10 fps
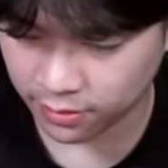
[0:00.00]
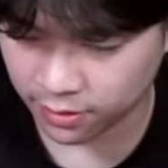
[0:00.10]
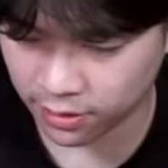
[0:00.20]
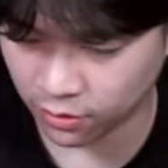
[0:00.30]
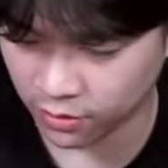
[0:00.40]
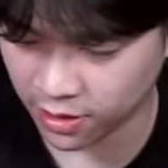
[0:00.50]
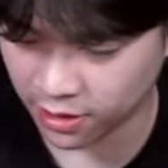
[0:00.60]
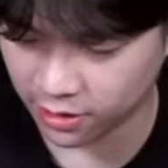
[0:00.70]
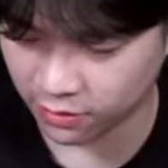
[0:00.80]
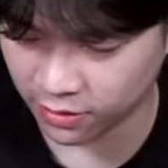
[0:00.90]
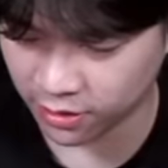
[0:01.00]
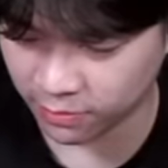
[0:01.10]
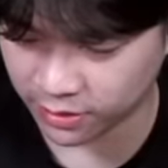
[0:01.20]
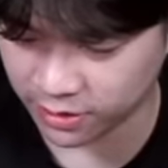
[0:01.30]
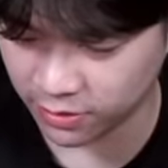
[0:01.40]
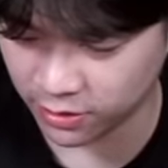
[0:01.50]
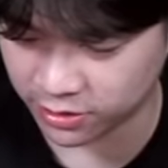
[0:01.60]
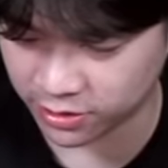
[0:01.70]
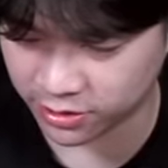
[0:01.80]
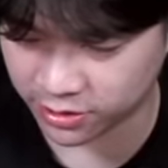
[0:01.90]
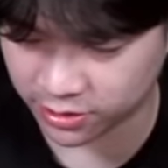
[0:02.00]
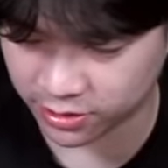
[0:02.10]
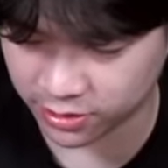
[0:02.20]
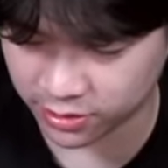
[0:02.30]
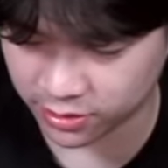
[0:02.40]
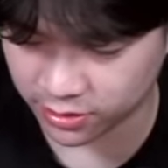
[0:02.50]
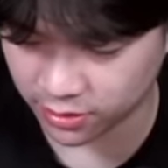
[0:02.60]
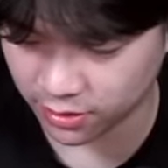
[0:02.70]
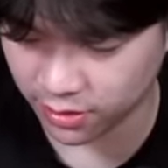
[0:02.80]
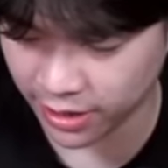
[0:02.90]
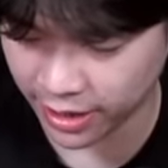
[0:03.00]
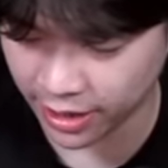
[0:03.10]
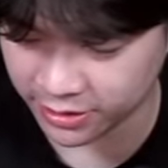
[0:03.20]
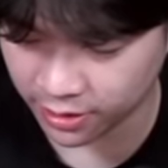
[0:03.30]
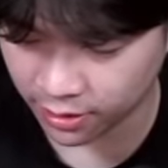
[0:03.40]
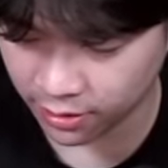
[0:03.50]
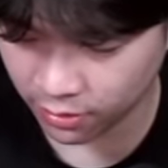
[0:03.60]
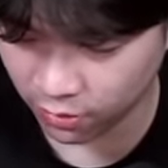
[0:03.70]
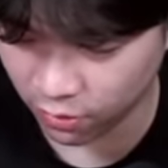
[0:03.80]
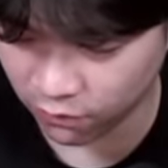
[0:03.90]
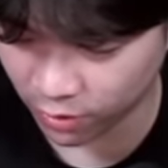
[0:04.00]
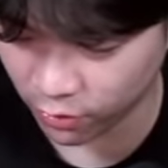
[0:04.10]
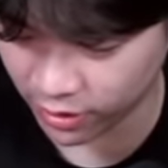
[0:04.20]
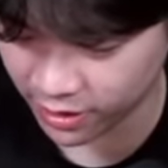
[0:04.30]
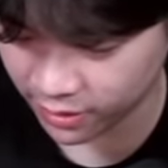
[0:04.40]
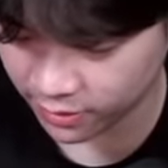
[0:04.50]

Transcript: Gak ada orang, gak ada orang, masih Wits. Eh, anjir. Oh, Franco yang kena.